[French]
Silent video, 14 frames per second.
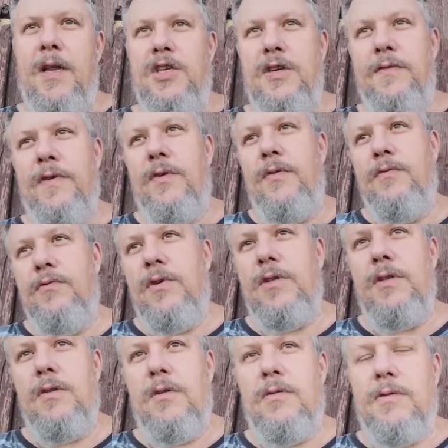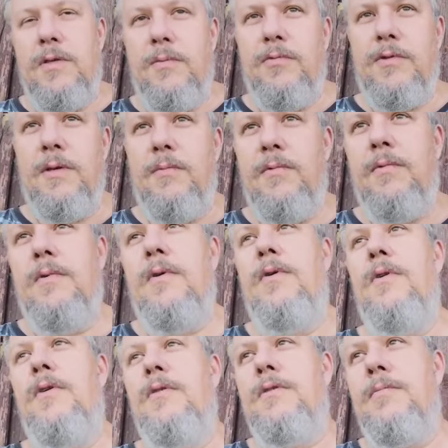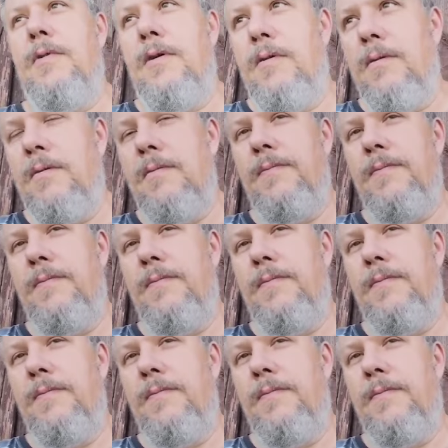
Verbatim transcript: la chef est revenue, elle a dit non, non c'est bon, c'est bon, heureusement,